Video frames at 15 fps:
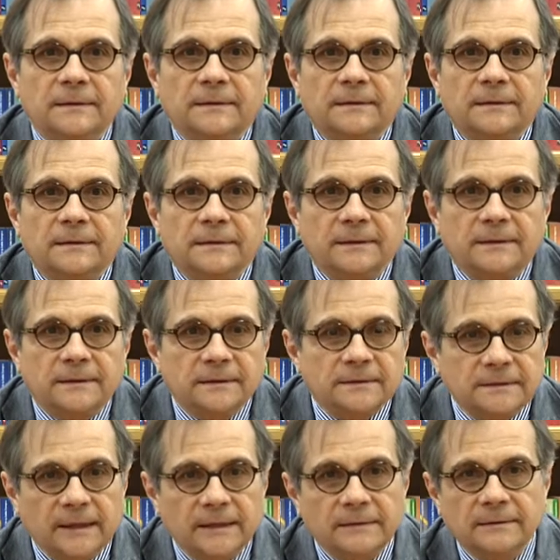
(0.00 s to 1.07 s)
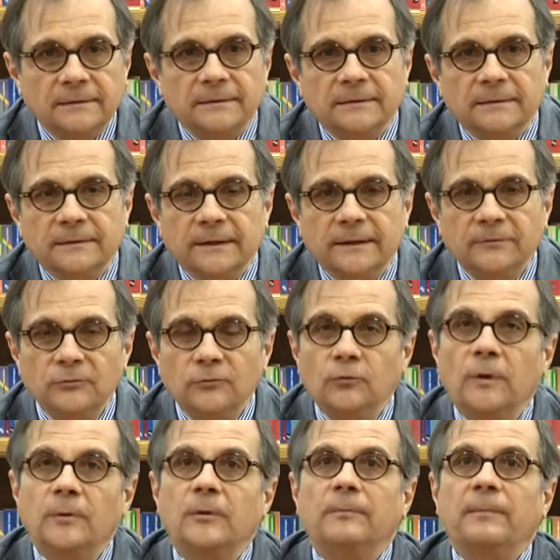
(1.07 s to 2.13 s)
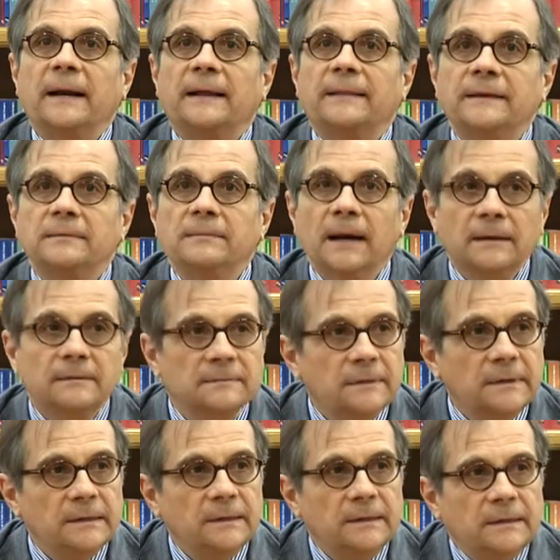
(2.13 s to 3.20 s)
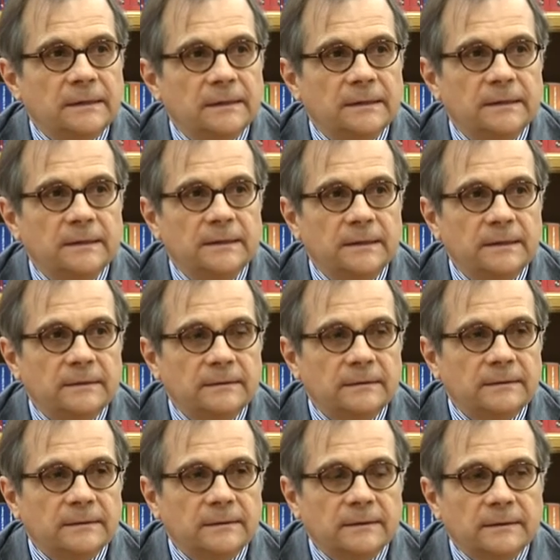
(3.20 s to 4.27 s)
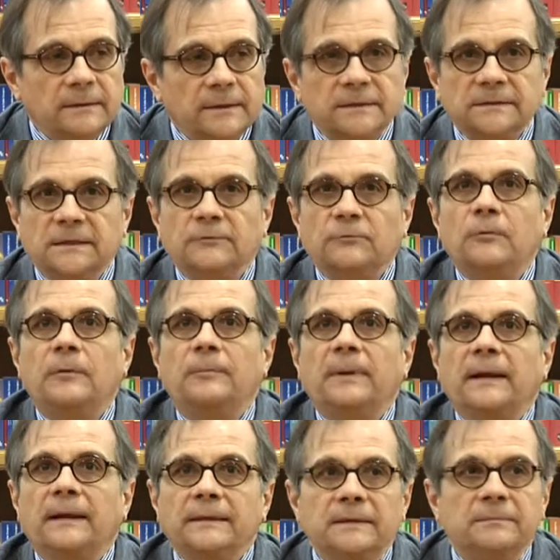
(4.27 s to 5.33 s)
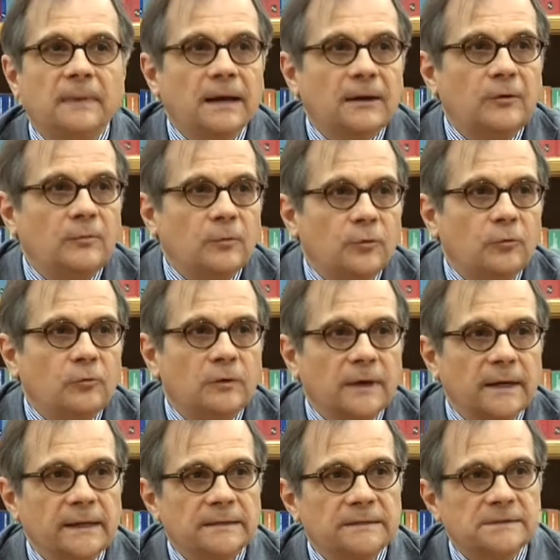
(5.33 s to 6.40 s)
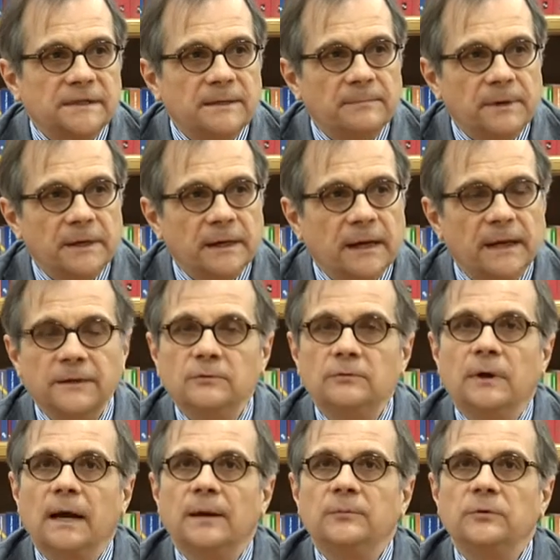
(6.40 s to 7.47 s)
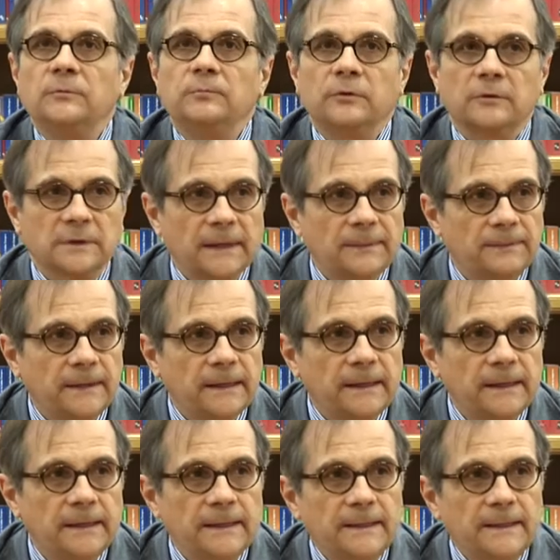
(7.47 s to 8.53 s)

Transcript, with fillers: eh, están en un nuevo paradigma y eh, este nuevo paradigma, como ocurre siempre que hay un cambio importante,